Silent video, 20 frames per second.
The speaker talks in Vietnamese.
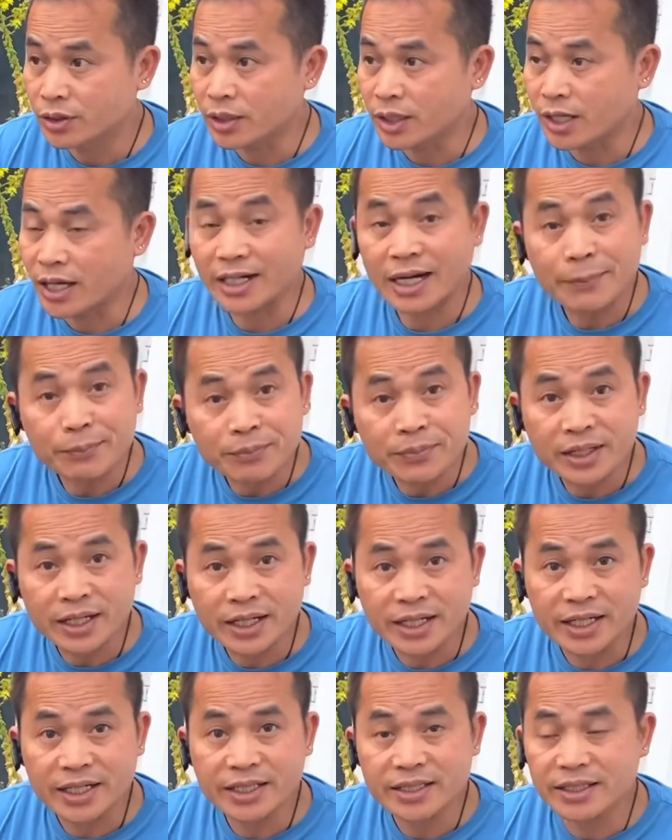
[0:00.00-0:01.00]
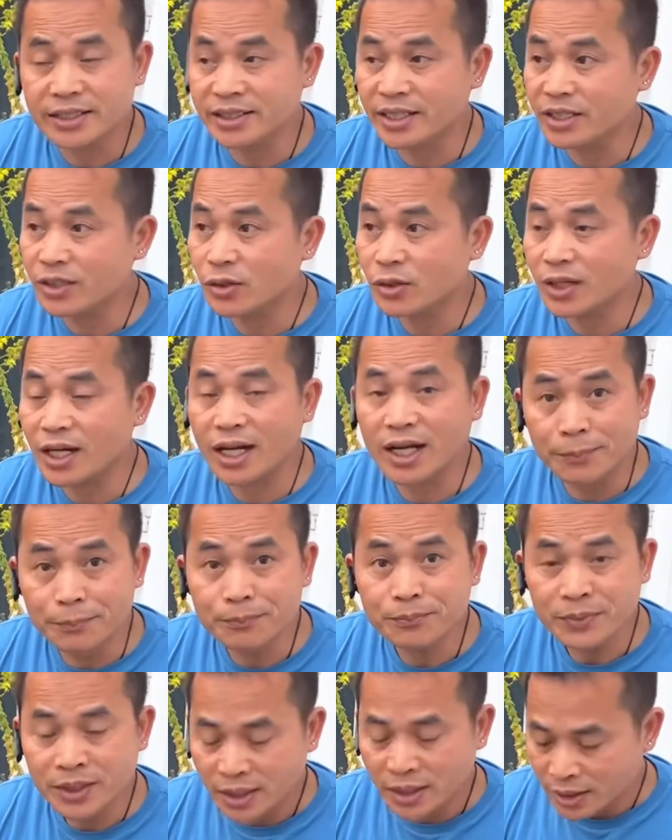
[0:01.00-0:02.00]
hàng năm là cái thời tiết nó nắng
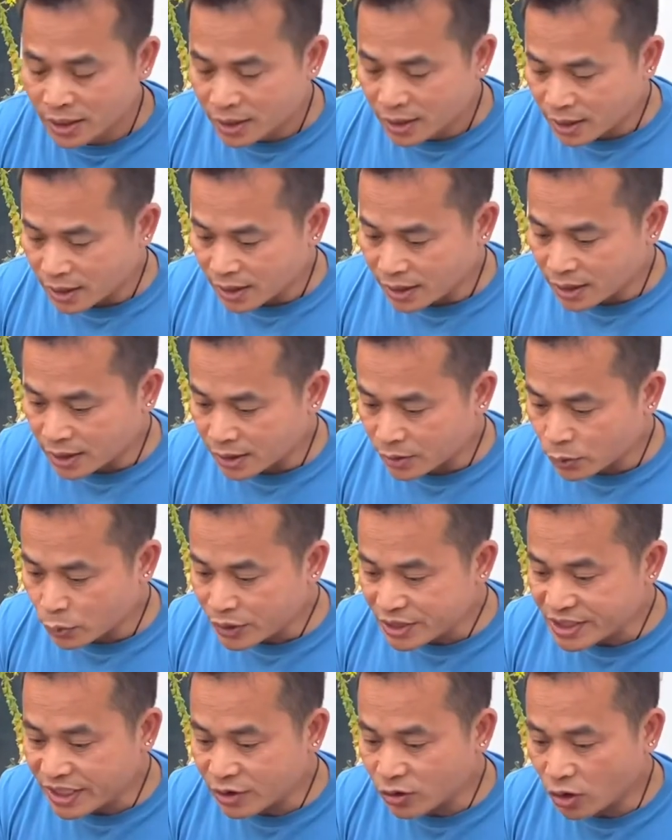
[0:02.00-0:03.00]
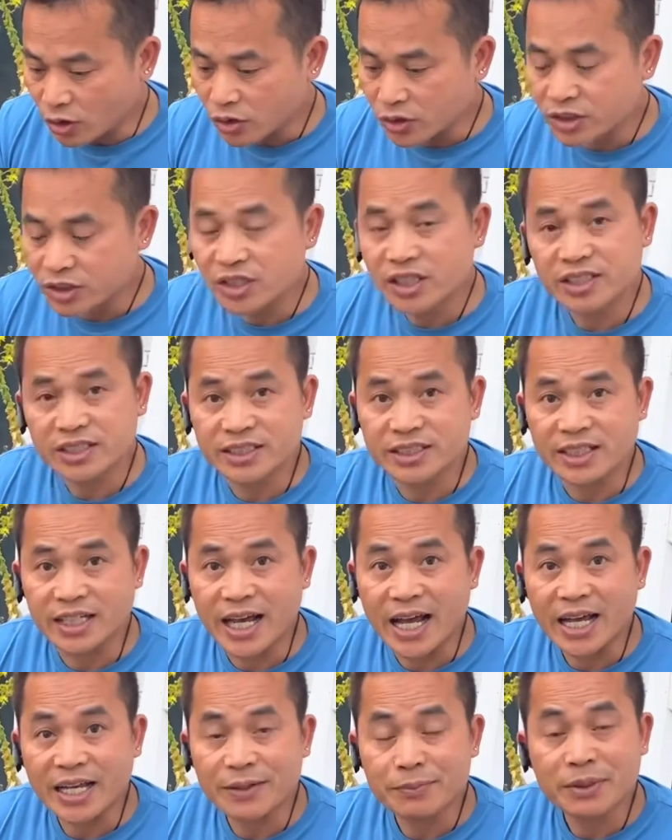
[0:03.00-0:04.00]
ấm à, quy trình của nó thường thì chỉ
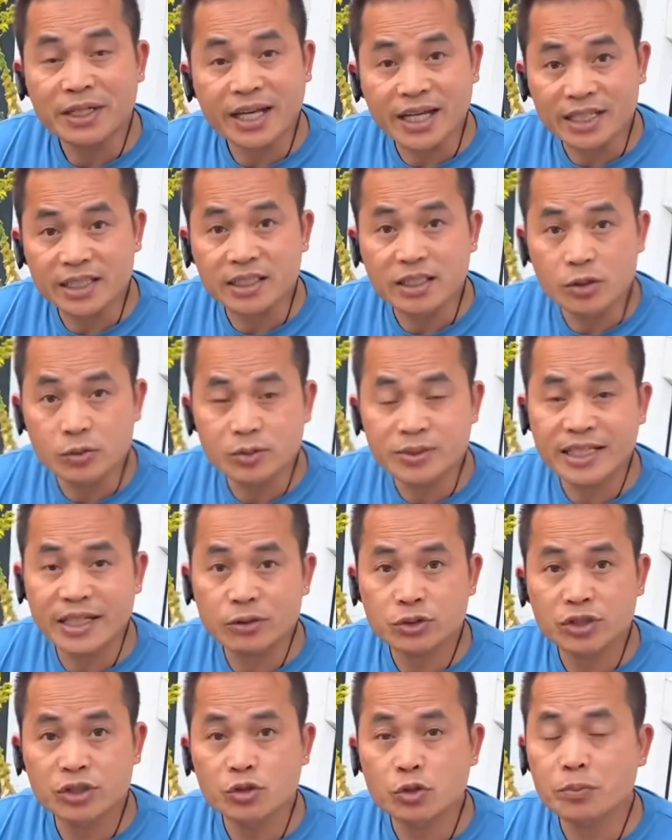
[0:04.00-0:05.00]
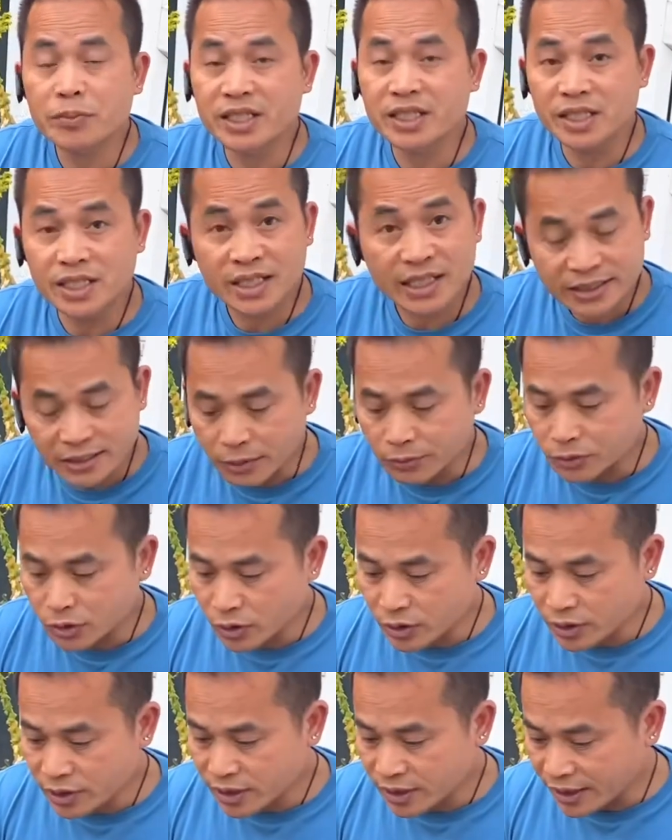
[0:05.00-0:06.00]
20 ngày từ lúc gieo cho đến lúc mình đưa ra trồng
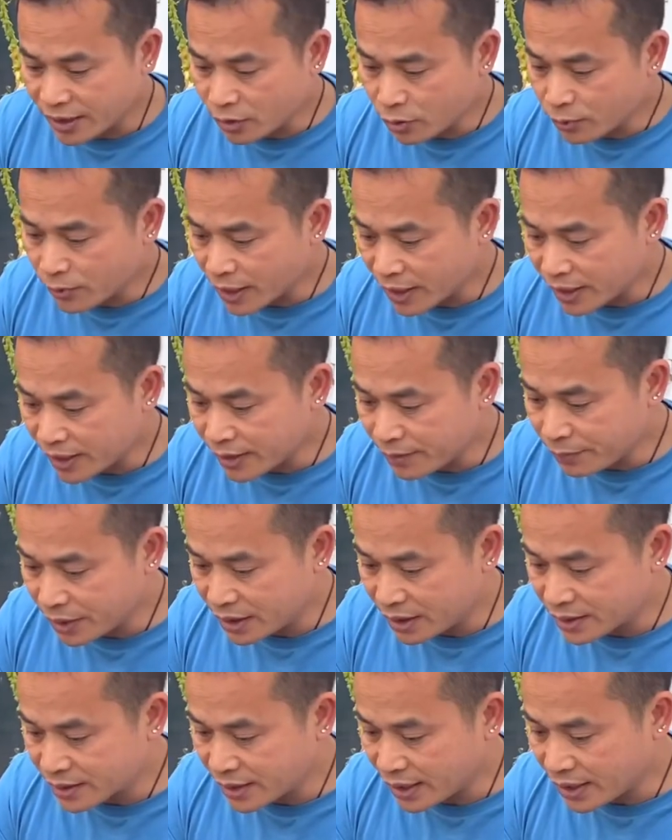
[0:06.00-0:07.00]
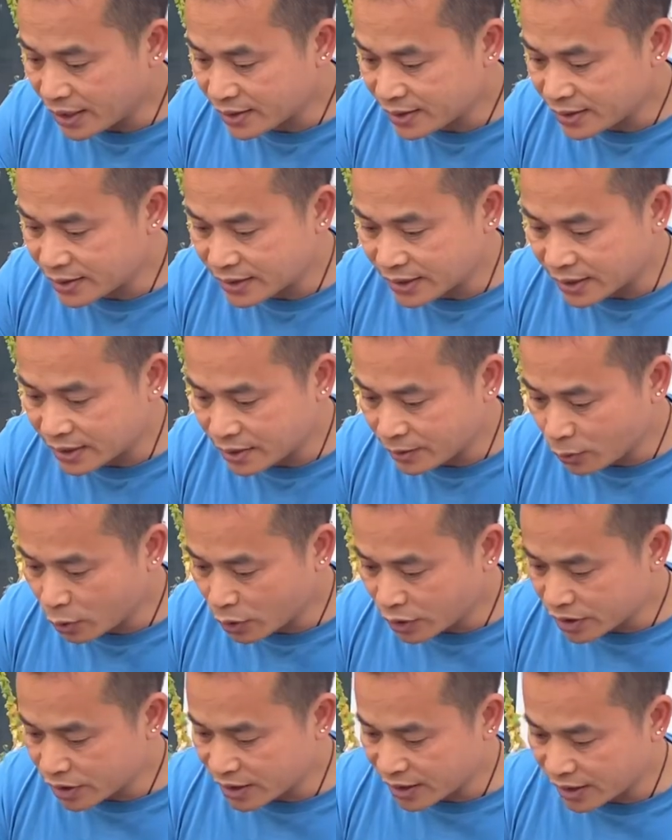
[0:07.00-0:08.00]
thôi thì cái hôm nay mình sẽ chia sẻ tới mọi
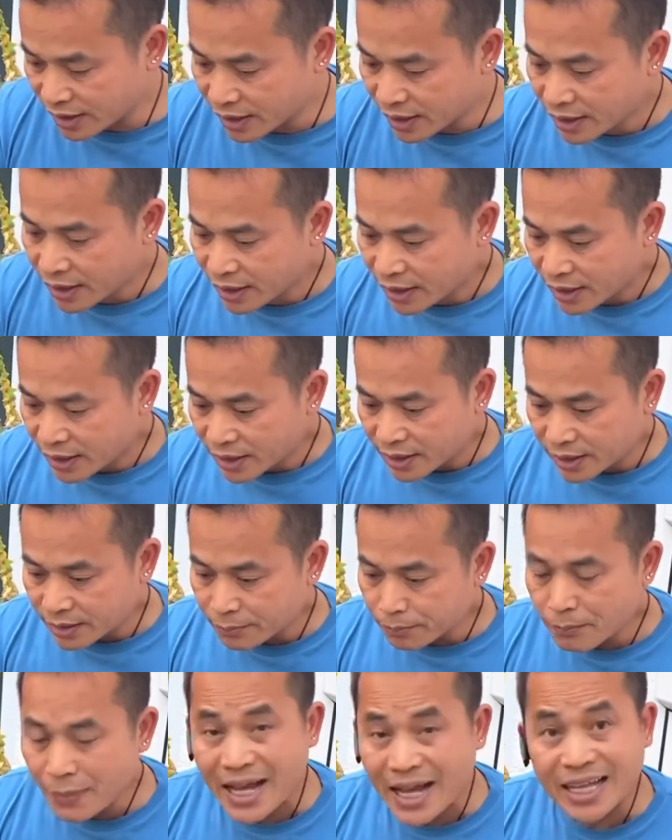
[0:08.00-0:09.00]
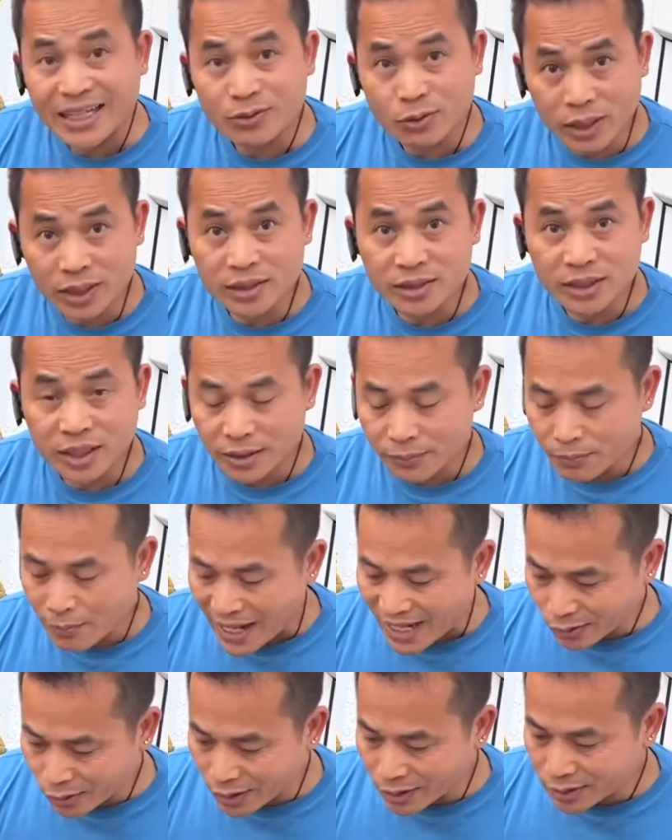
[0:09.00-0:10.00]
người là 3 tuần gần
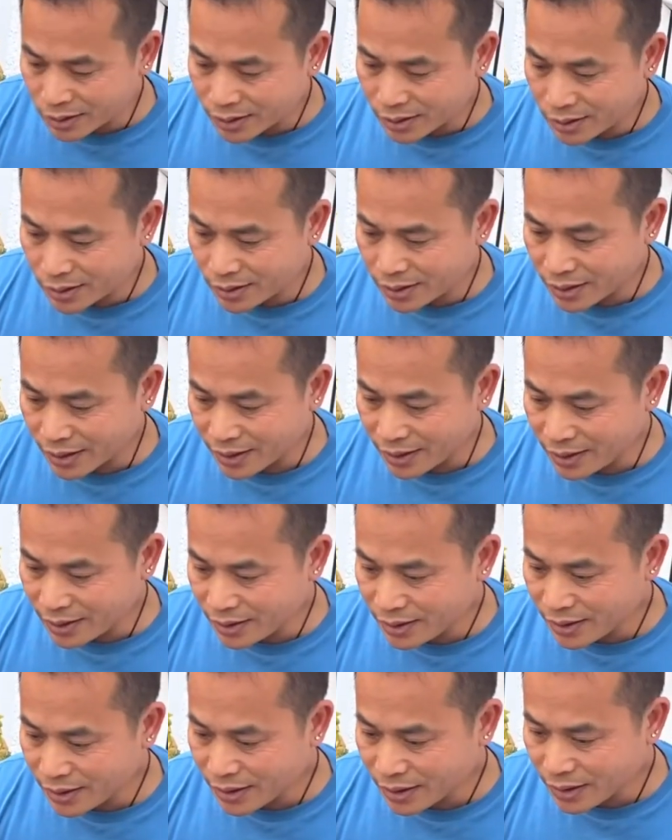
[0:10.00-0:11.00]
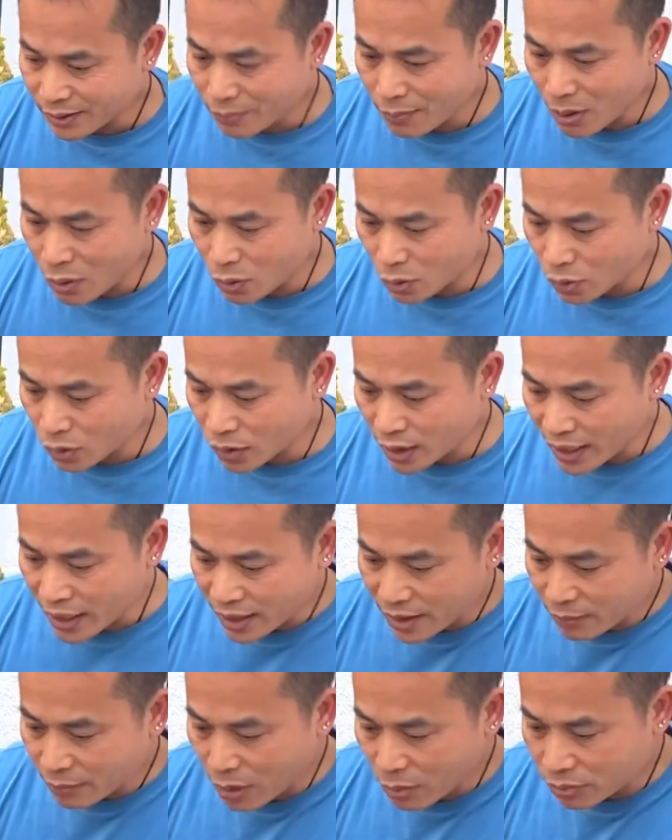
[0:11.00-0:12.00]
3 tuần thì cái bầu ờ, nó
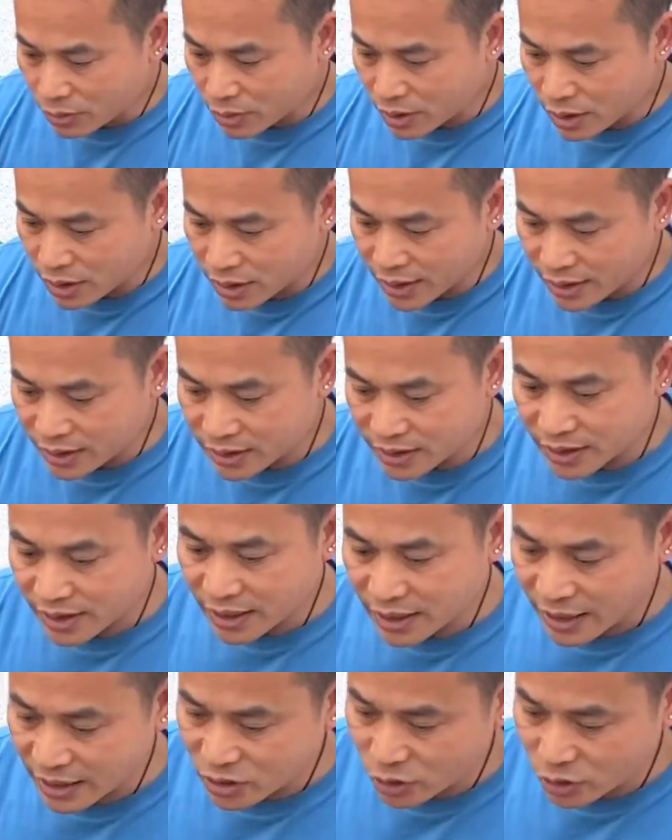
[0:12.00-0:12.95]
đã mọc được lên như thế này